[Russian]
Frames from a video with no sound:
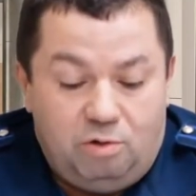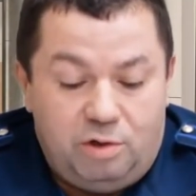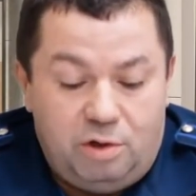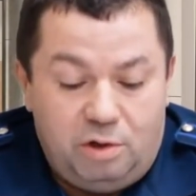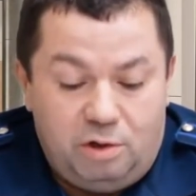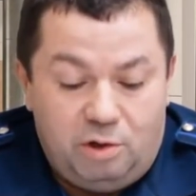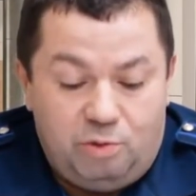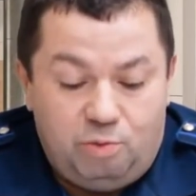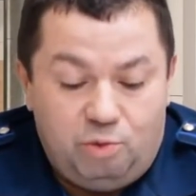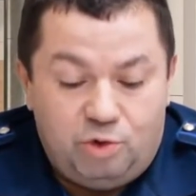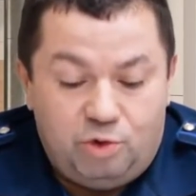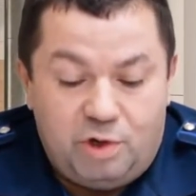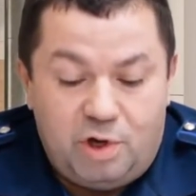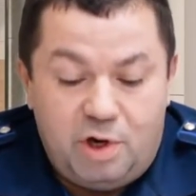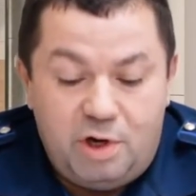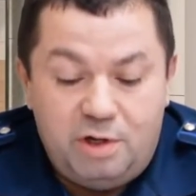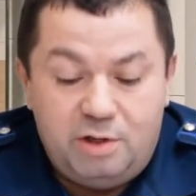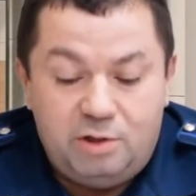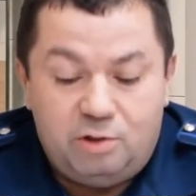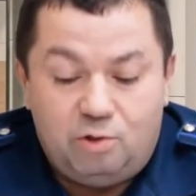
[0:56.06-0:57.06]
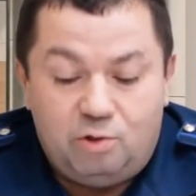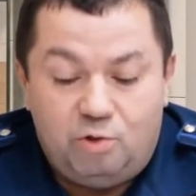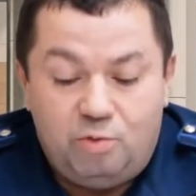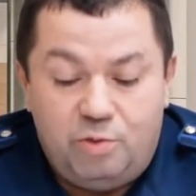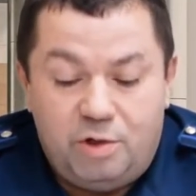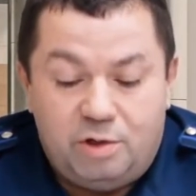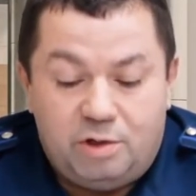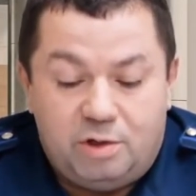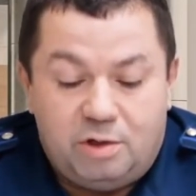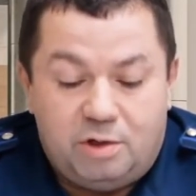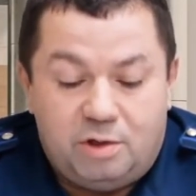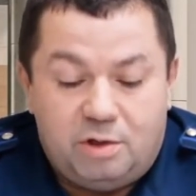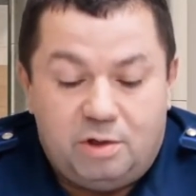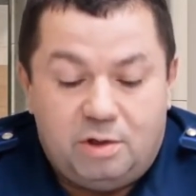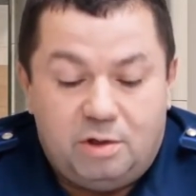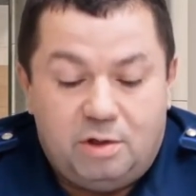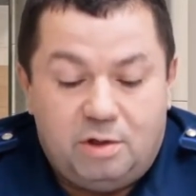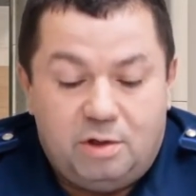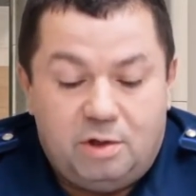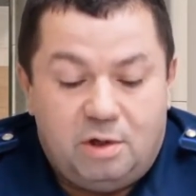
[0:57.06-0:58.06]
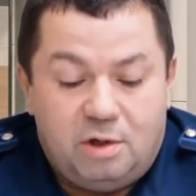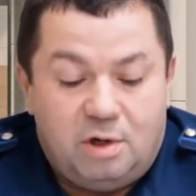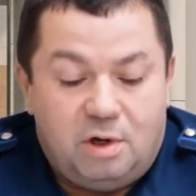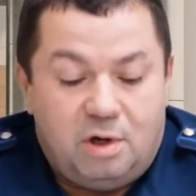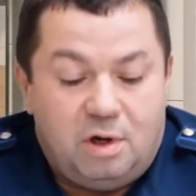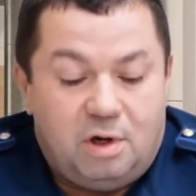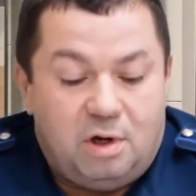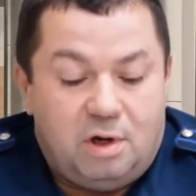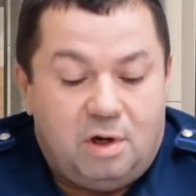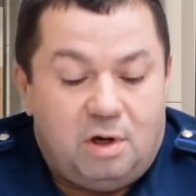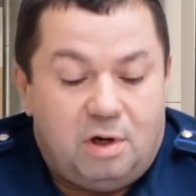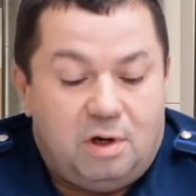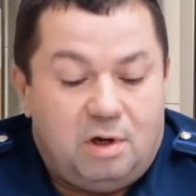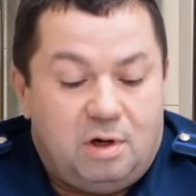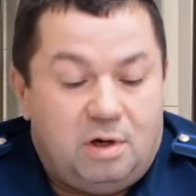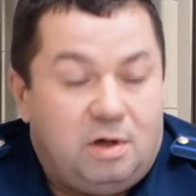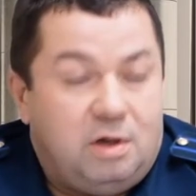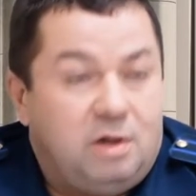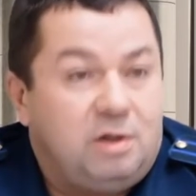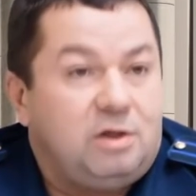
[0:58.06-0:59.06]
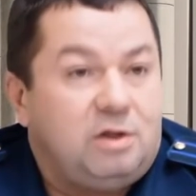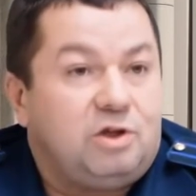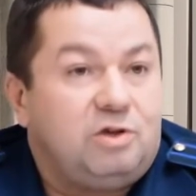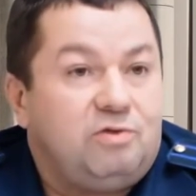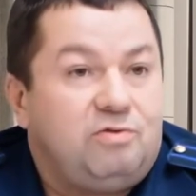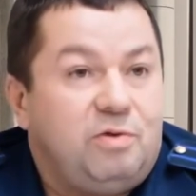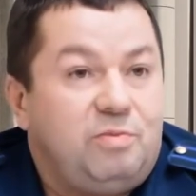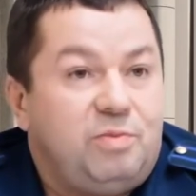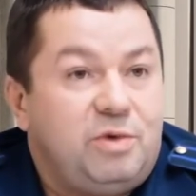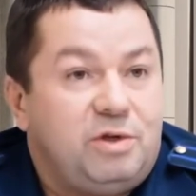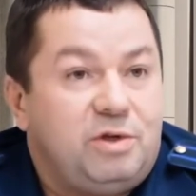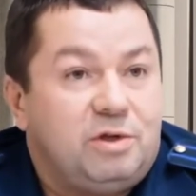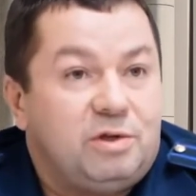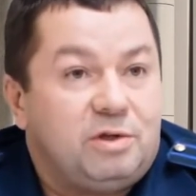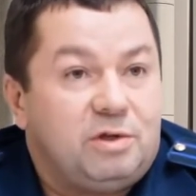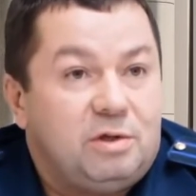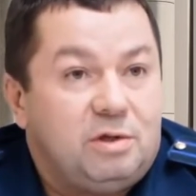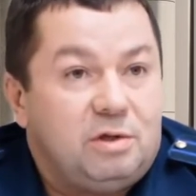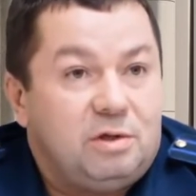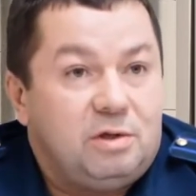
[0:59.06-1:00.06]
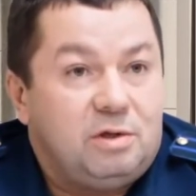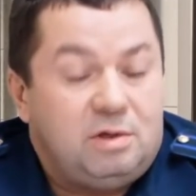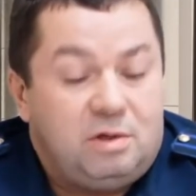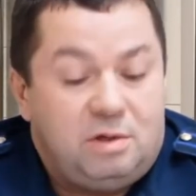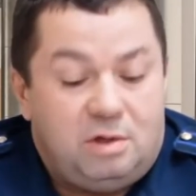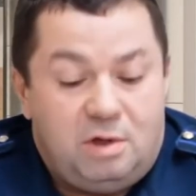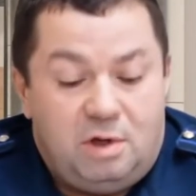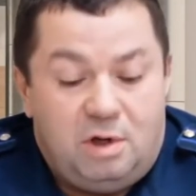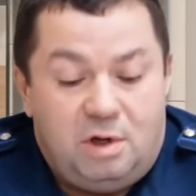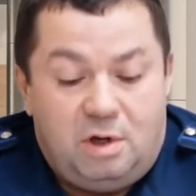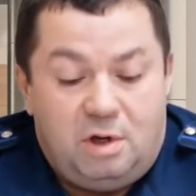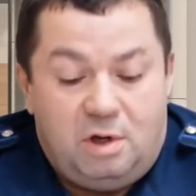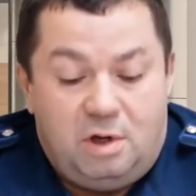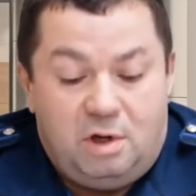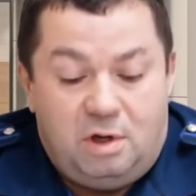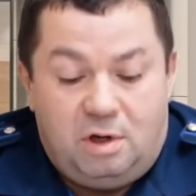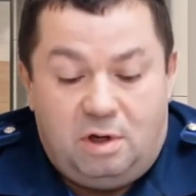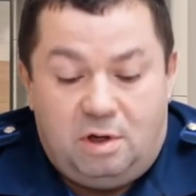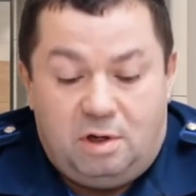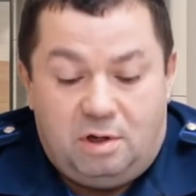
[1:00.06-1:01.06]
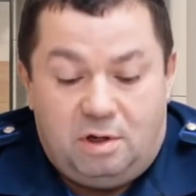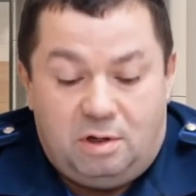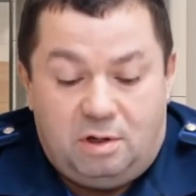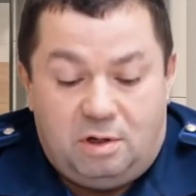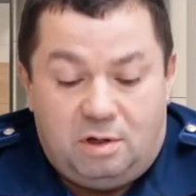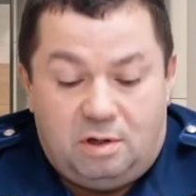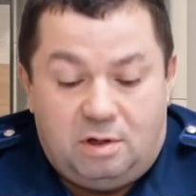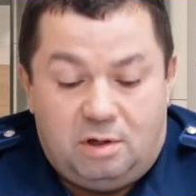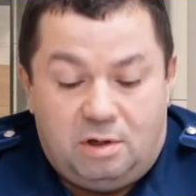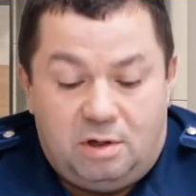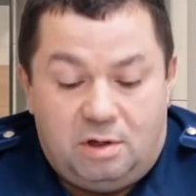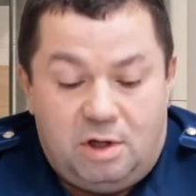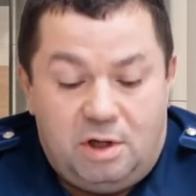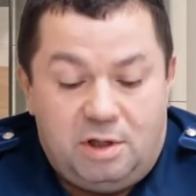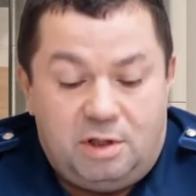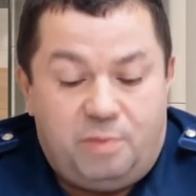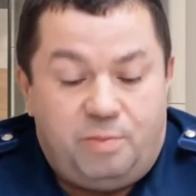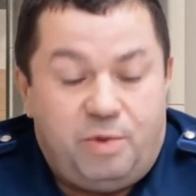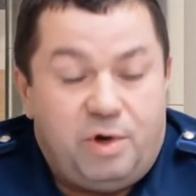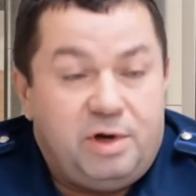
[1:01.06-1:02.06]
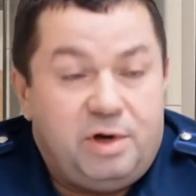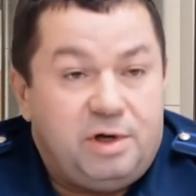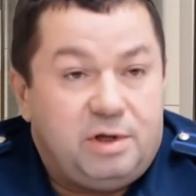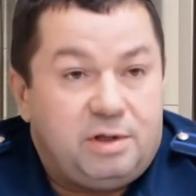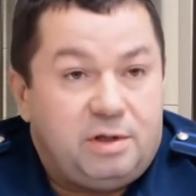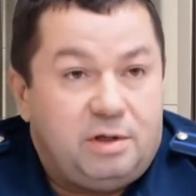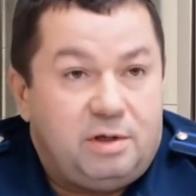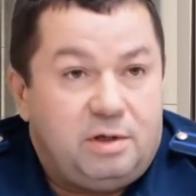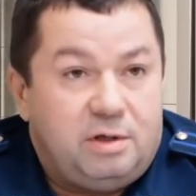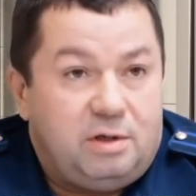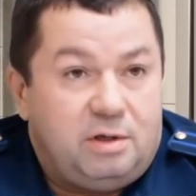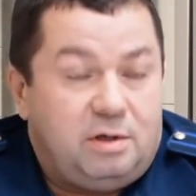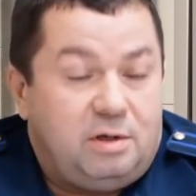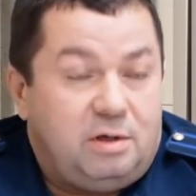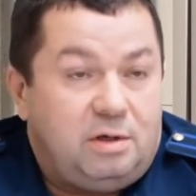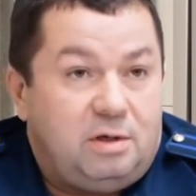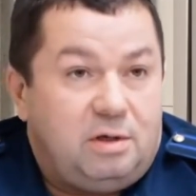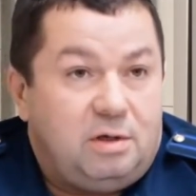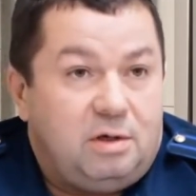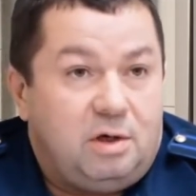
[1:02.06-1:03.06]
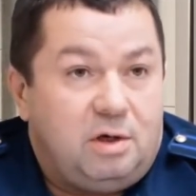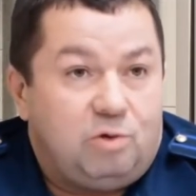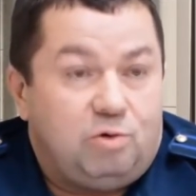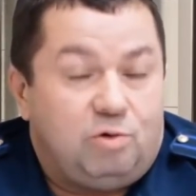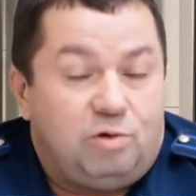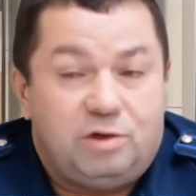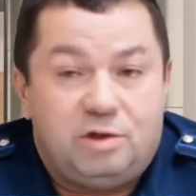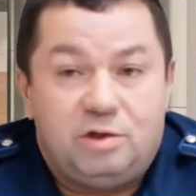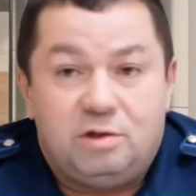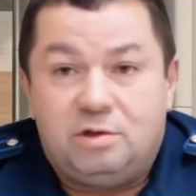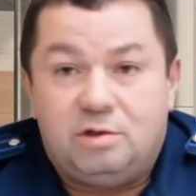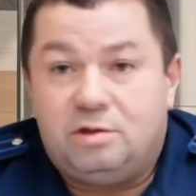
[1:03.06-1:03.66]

Он делает музыкальные инструменты, а, это живописец, а, это поэт, который